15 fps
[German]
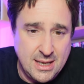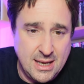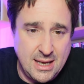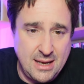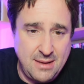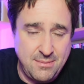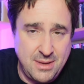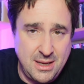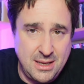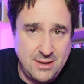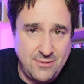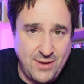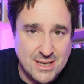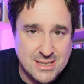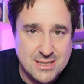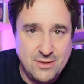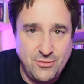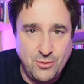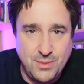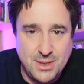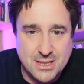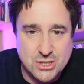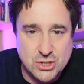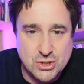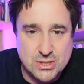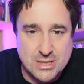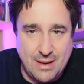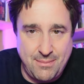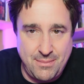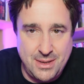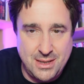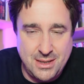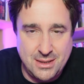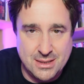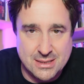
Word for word: Ähm, ich weiß nicht, womit das zusammenliegt.